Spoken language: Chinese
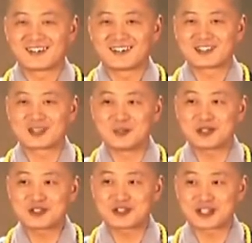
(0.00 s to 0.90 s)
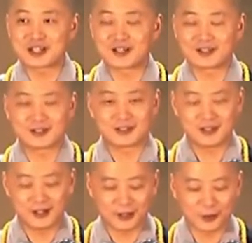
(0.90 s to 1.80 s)
什么事情啊，
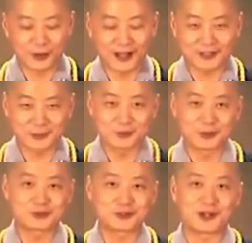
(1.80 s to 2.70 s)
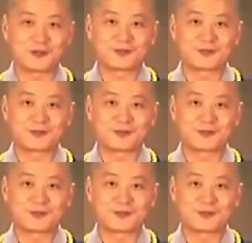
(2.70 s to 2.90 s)
很快就过去了。